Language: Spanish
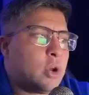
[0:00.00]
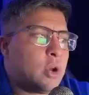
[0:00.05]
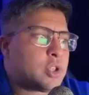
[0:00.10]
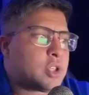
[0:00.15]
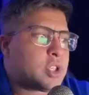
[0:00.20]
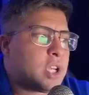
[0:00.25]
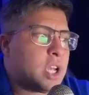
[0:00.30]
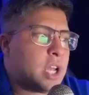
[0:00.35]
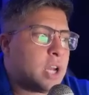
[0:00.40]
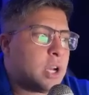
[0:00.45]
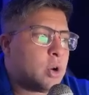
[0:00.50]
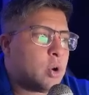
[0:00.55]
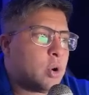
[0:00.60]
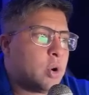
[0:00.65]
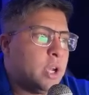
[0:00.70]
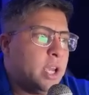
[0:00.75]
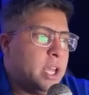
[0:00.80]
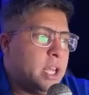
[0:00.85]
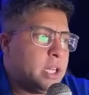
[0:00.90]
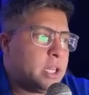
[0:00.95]
Océano
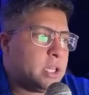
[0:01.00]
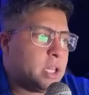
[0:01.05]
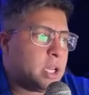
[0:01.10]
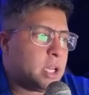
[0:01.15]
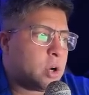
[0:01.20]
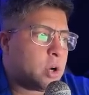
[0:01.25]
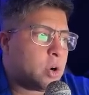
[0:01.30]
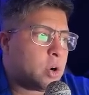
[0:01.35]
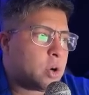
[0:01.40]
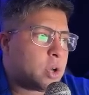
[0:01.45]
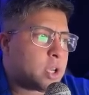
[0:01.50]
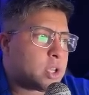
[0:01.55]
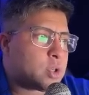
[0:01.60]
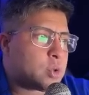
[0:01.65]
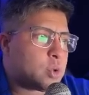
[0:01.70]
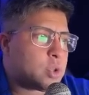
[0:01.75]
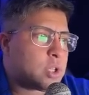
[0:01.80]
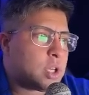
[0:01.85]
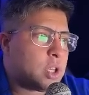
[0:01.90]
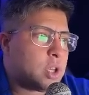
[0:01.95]
Índico que
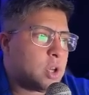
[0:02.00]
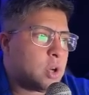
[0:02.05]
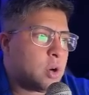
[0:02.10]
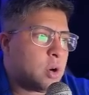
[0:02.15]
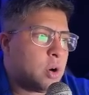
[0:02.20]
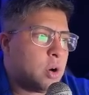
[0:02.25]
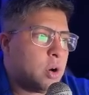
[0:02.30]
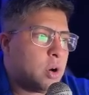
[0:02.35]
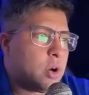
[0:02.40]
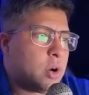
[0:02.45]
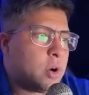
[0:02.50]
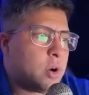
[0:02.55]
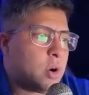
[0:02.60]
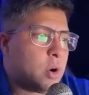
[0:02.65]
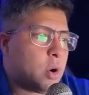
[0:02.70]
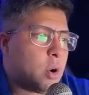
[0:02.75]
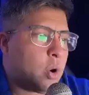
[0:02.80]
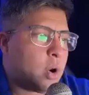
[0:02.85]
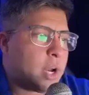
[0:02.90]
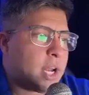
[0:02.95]
sucedió
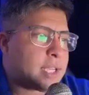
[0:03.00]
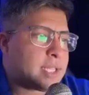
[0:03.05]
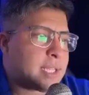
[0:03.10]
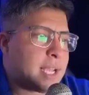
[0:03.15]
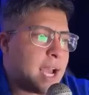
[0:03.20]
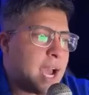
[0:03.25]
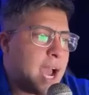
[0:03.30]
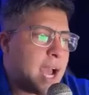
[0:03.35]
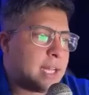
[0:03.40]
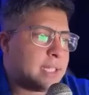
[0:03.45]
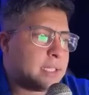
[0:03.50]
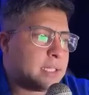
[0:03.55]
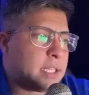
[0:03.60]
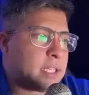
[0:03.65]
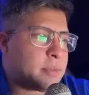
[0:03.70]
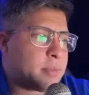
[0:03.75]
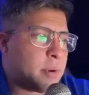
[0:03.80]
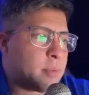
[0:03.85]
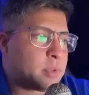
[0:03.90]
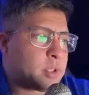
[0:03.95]
horas
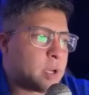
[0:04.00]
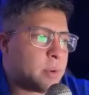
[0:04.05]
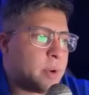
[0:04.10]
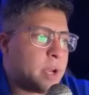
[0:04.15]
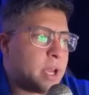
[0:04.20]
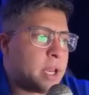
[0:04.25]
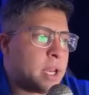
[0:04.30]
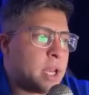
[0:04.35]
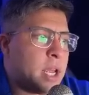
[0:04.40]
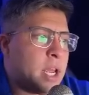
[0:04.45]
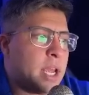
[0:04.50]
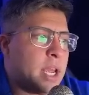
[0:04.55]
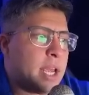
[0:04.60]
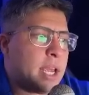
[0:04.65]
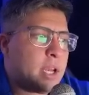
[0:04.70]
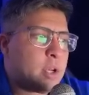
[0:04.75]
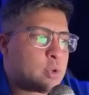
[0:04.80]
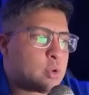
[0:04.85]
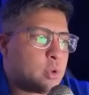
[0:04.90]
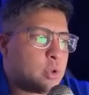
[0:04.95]
antes, vamos a ver,
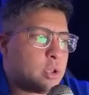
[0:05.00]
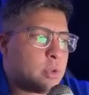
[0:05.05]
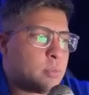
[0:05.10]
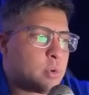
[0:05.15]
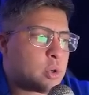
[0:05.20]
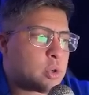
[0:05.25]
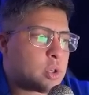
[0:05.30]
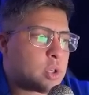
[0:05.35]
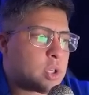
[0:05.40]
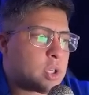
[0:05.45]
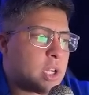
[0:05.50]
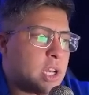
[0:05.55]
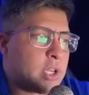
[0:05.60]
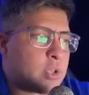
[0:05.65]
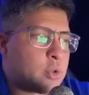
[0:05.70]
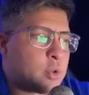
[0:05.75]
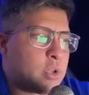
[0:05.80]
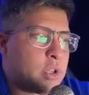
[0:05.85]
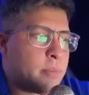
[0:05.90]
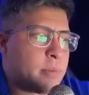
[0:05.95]
en las
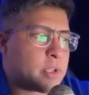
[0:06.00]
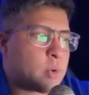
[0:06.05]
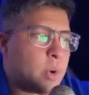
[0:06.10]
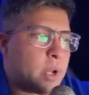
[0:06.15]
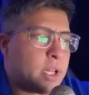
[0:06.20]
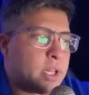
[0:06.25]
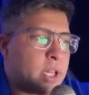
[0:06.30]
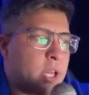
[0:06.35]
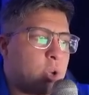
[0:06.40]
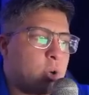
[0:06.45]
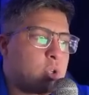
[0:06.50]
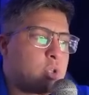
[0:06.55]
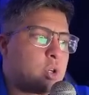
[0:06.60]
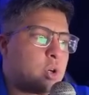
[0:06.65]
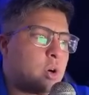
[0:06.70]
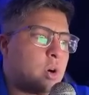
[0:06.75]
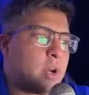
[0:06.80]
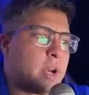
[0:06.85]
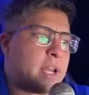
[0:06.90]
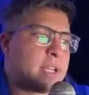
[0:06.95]
últimas
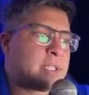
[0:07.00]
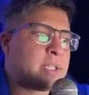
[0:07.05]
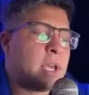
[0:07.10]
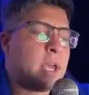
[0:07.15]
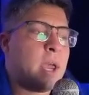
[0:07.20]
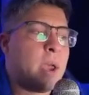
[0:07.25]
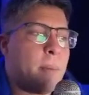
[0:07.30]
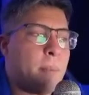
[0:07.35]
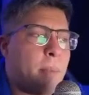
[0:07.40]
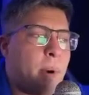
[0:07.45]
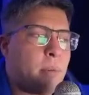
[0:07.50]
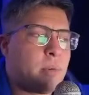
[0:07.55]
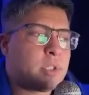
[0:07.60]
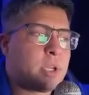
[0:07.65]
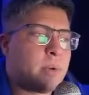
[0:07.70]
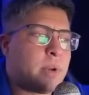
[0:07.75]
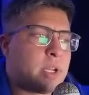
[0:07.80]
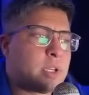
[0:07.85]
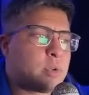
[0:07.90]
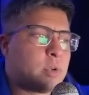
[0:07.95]
48 horas, vamos
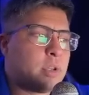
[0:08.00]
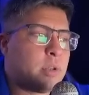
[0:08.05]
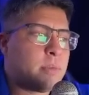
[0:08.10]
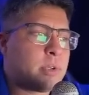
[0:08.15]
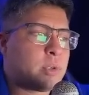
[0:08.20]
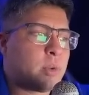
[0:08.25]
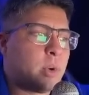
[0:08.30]
a ver las últimas